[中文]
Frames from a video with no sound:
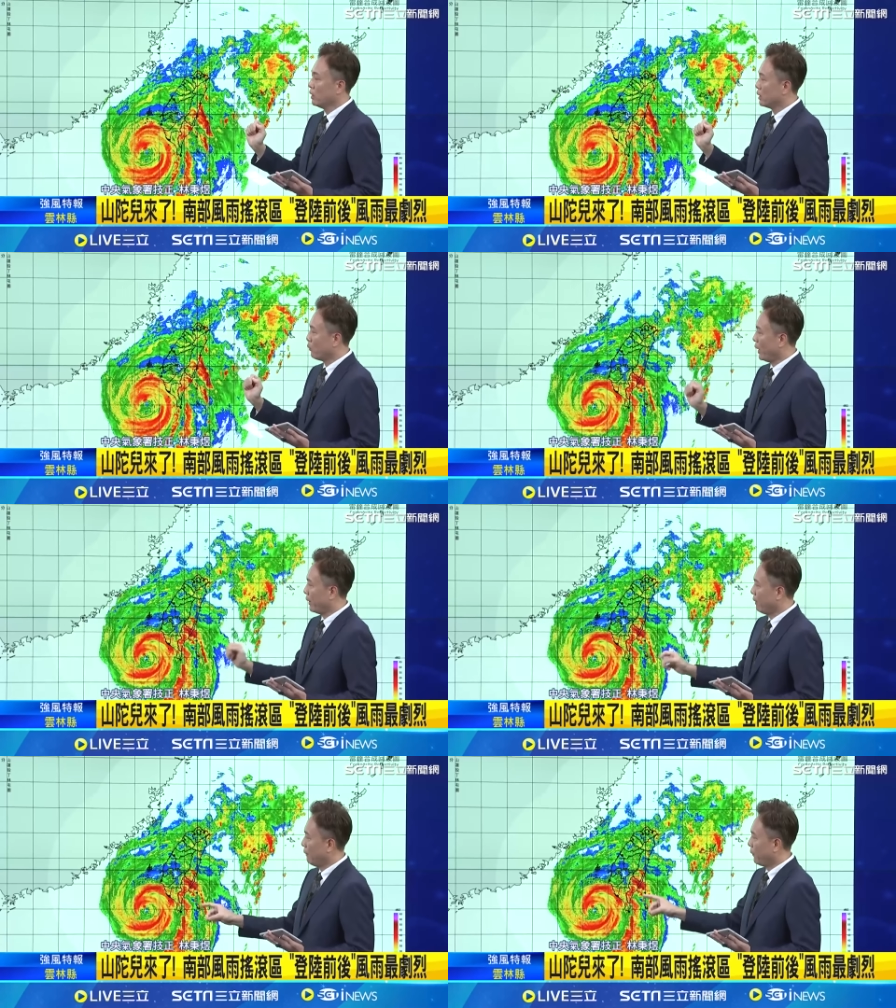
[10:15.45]
另
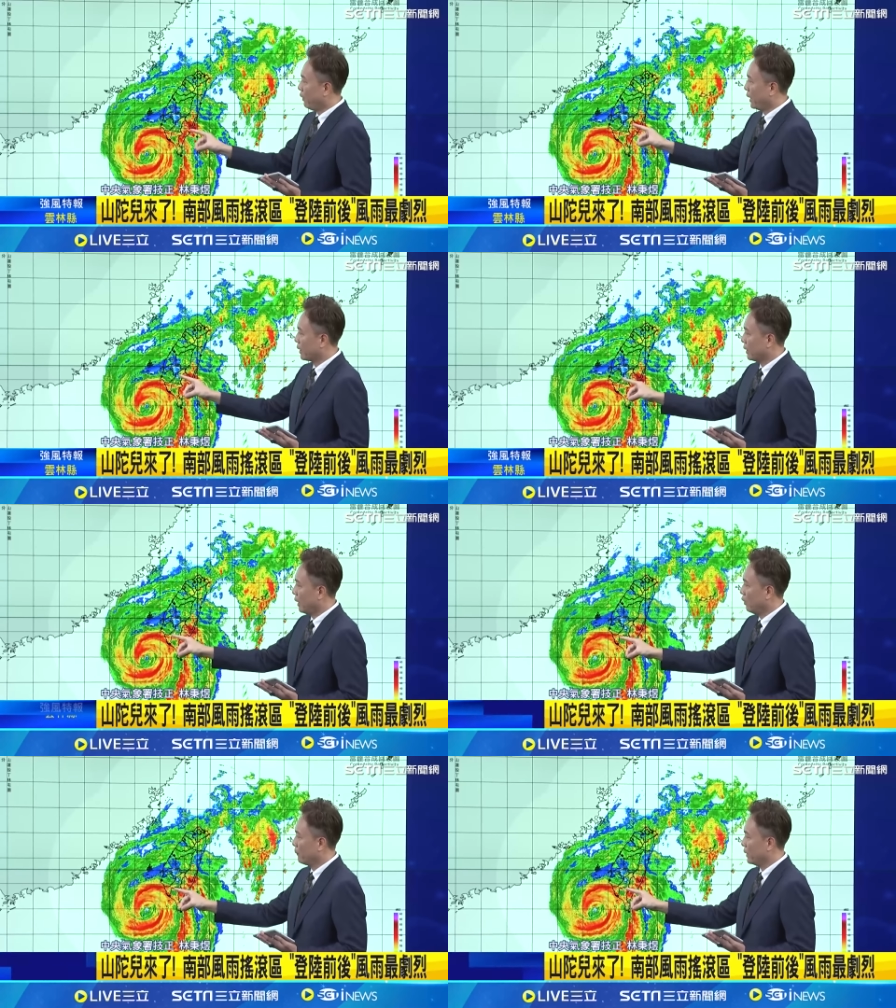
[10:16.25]
外，包含
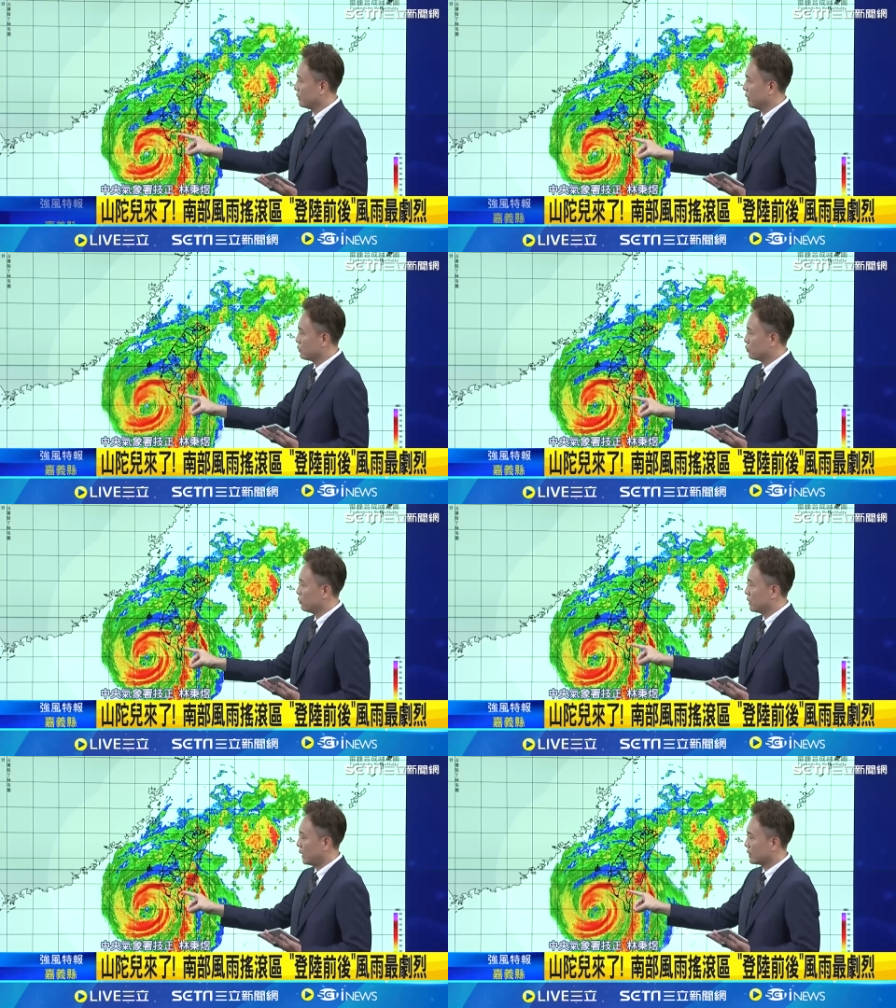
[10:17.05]
高频地
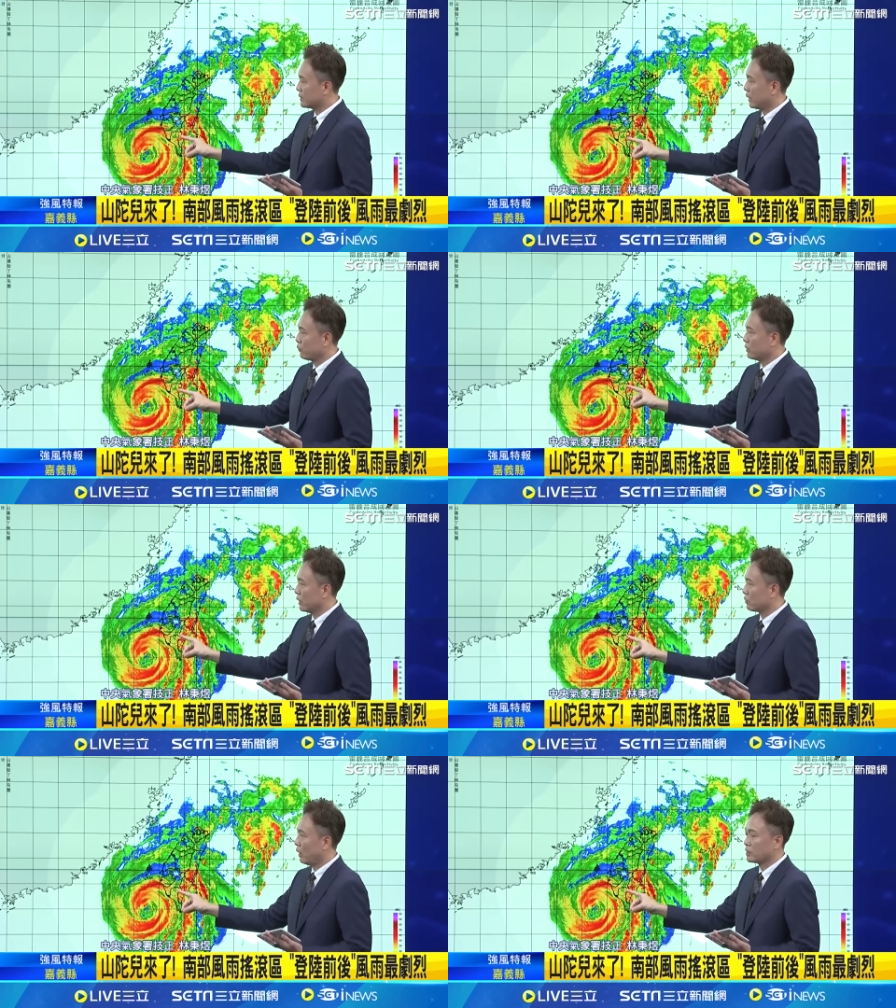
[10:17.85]
区，它的降雨
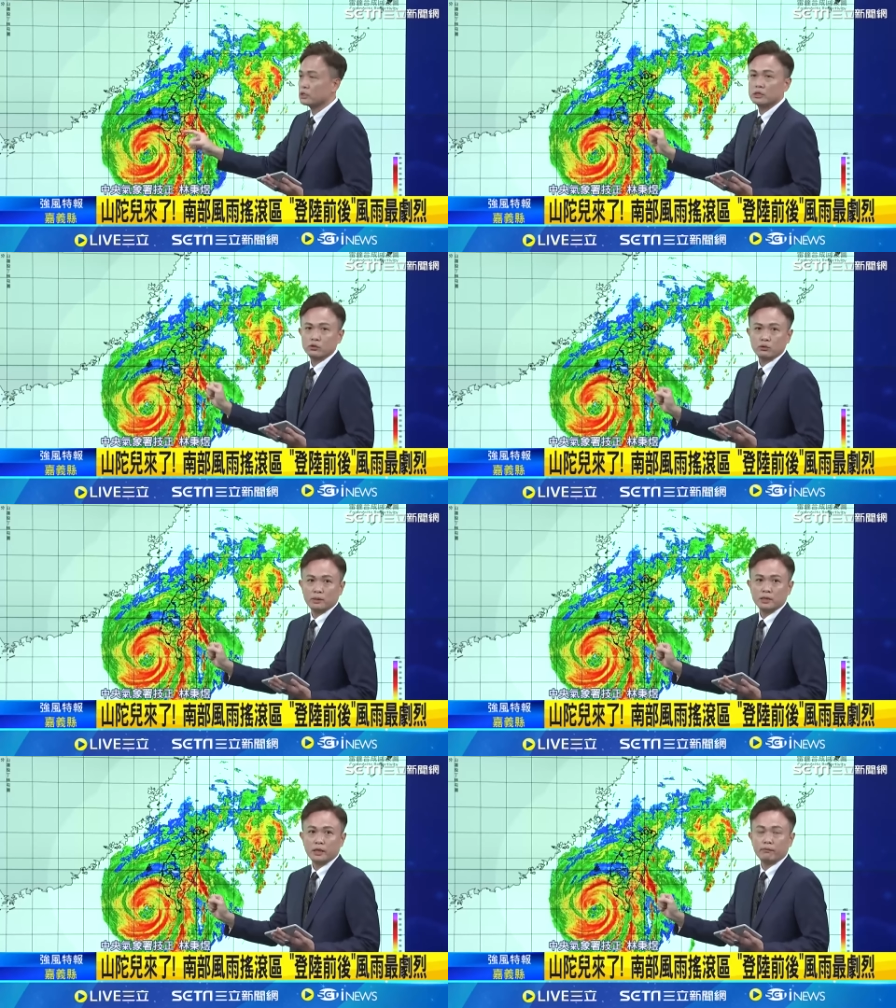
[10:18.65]
也都还是持续
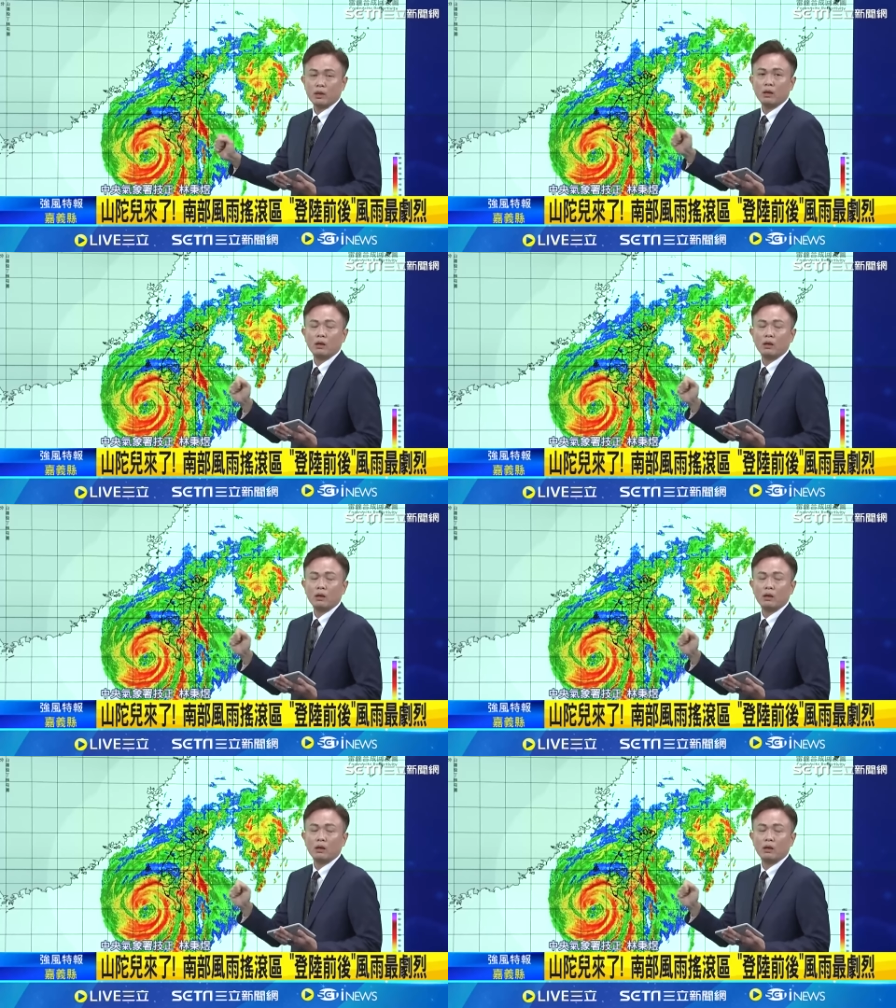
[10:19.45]
明显。